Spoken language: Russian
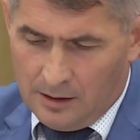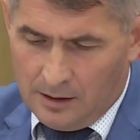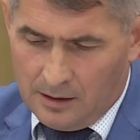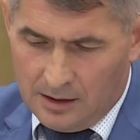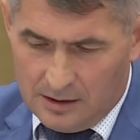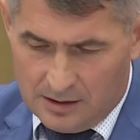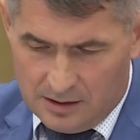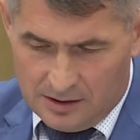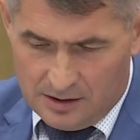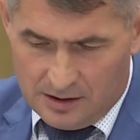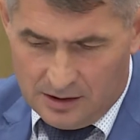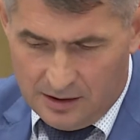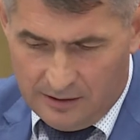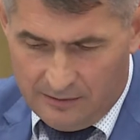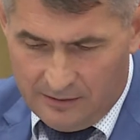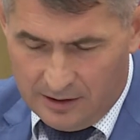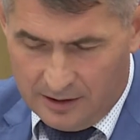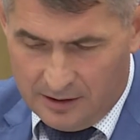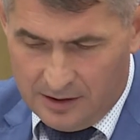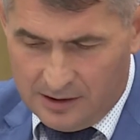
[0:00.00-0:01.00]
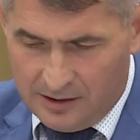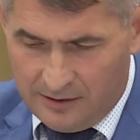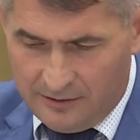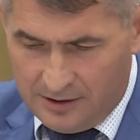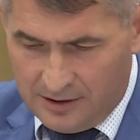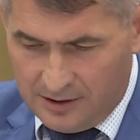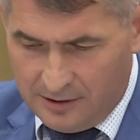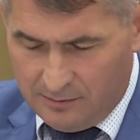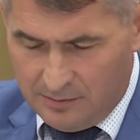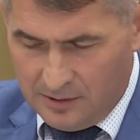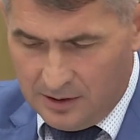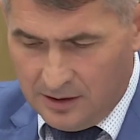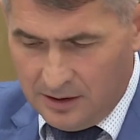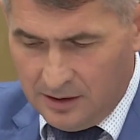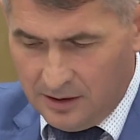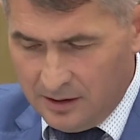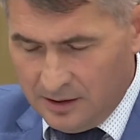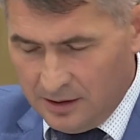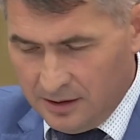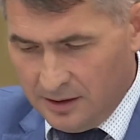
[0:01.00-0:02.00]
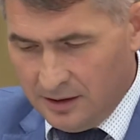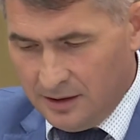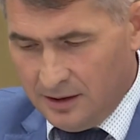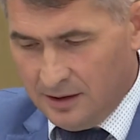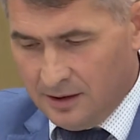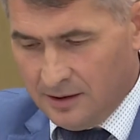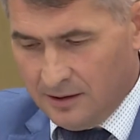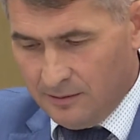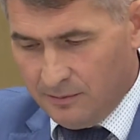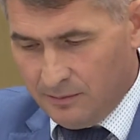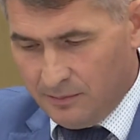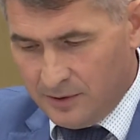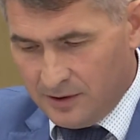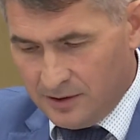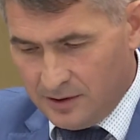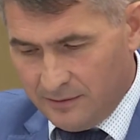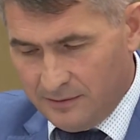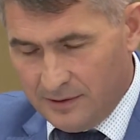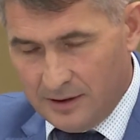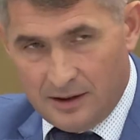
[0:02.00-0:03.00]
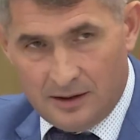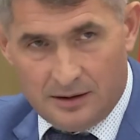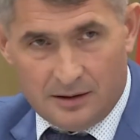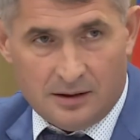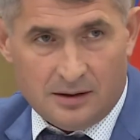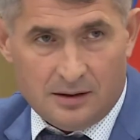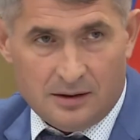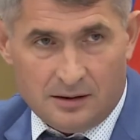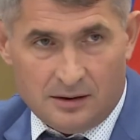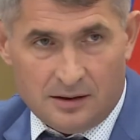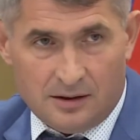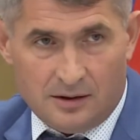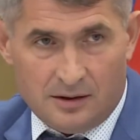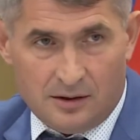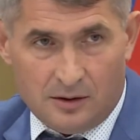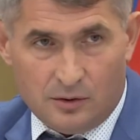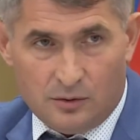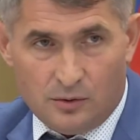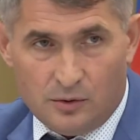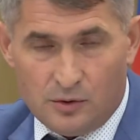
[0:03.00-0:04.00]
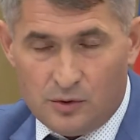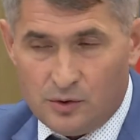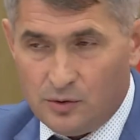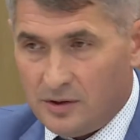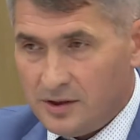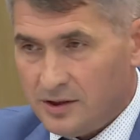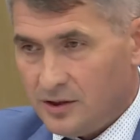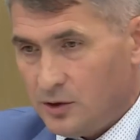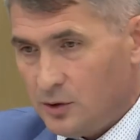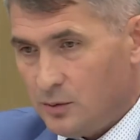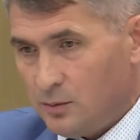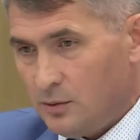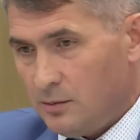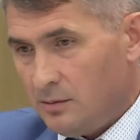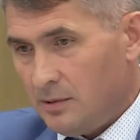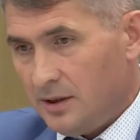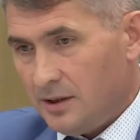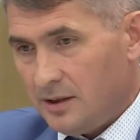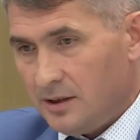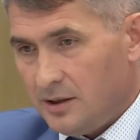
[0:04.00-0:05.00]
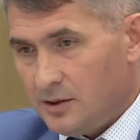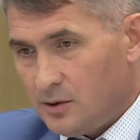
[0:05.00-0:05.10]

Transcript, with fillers: каждый человек, независимо где проживает на территории Чувашской республики,